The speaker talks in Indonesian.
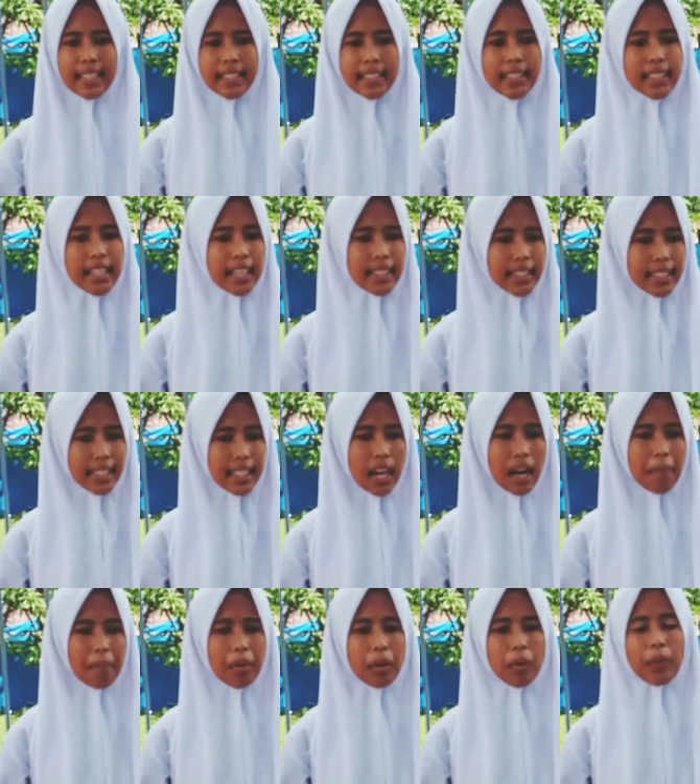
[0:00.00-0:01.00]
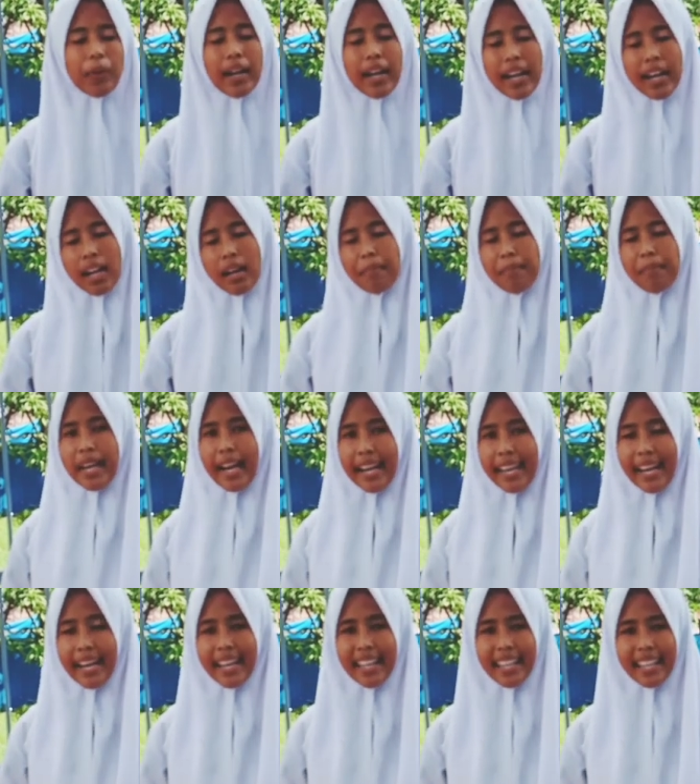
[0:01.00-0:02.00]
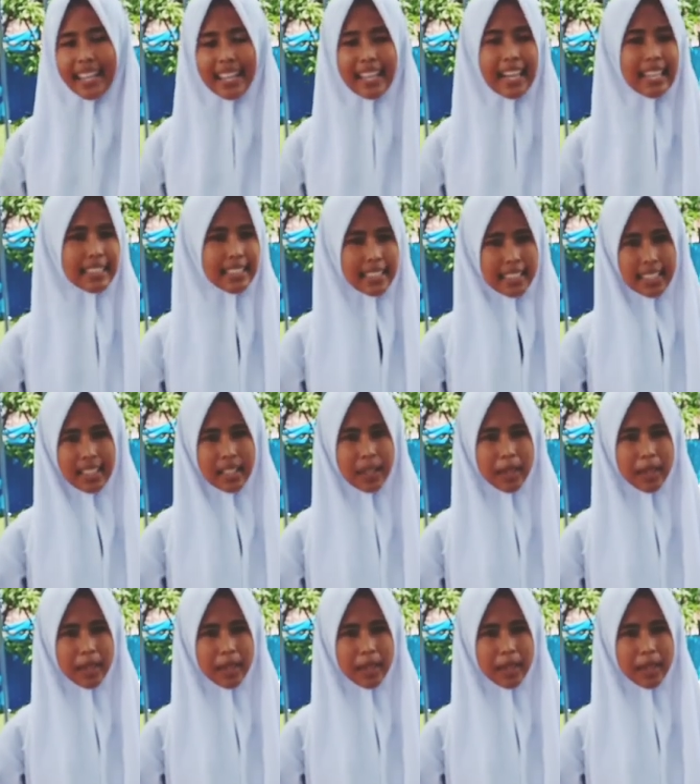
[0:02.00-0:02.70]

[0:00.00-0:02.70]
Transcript: jika tidak menggunakan biaya irigasi.